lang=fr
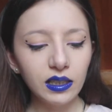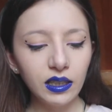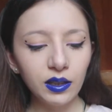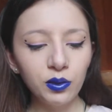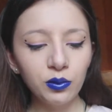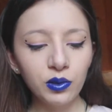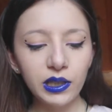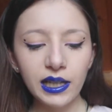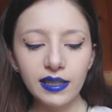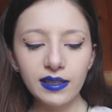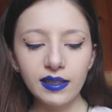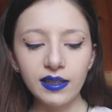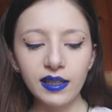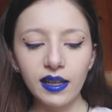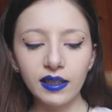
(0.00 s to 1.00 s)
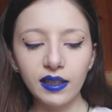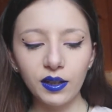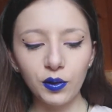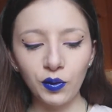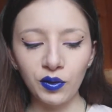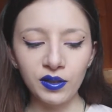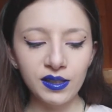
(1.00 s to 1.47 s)
Et donc là, c'était à
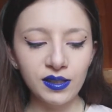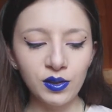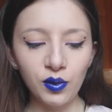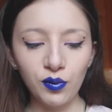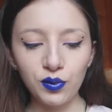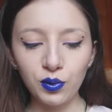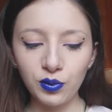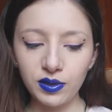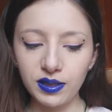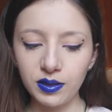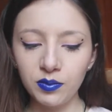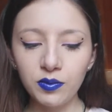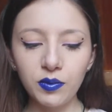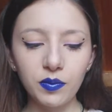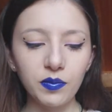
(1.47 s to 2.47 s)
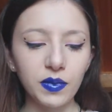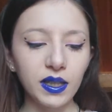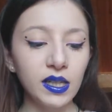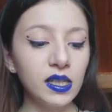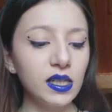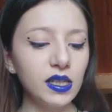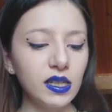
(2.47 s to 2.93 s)
99 centimes.
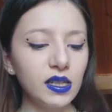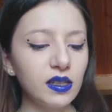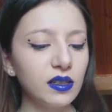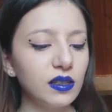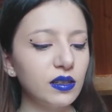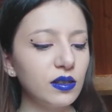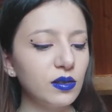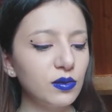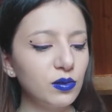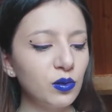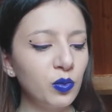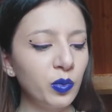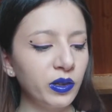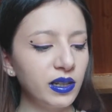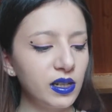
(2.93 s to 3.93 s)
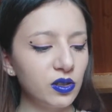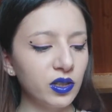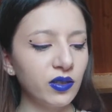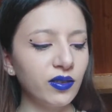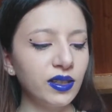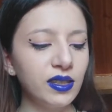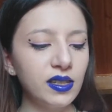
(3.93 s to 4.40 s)
Et ce pain là
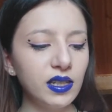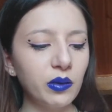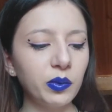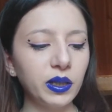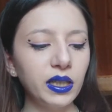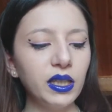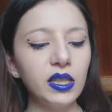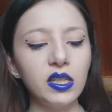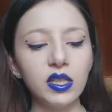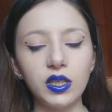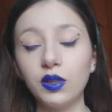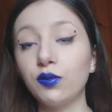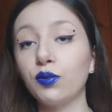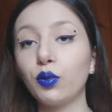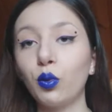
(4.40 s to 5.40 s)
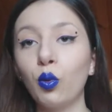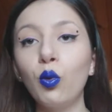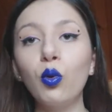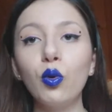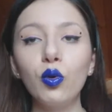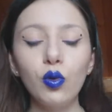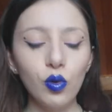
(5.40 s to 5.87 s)
j'en avais déjà pris et je kiffe
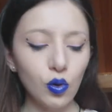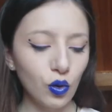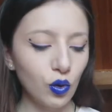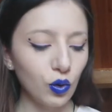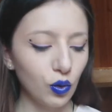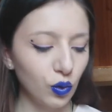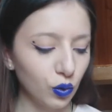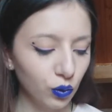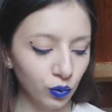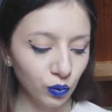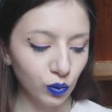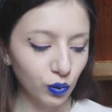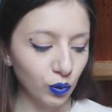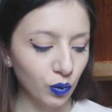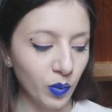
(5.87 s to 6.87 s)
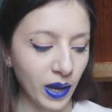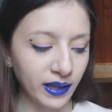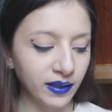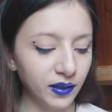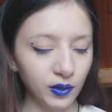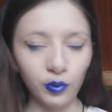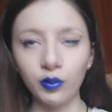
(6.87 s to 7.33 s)
trop. Donc euh, bah,
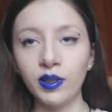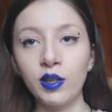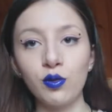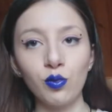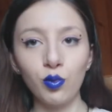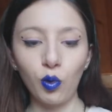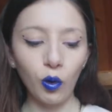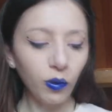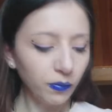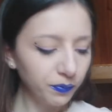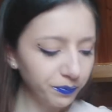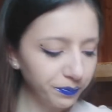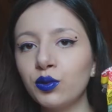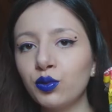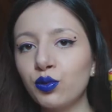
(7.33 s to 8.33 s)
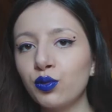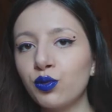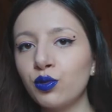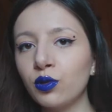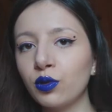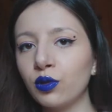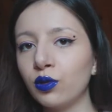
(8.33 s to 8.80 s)
dès qu'il y en a j'en prends. Et
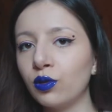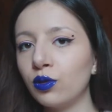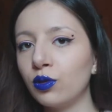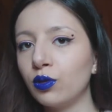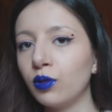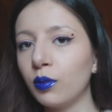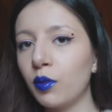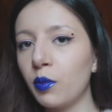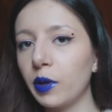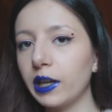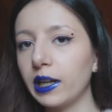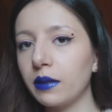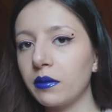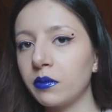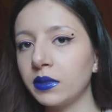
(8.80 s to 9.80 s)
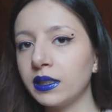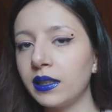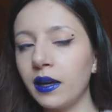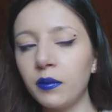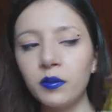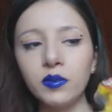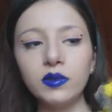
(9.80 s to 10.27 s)
toujours le, à peu près la même
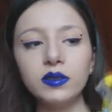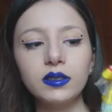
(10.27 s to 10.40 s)
gamme.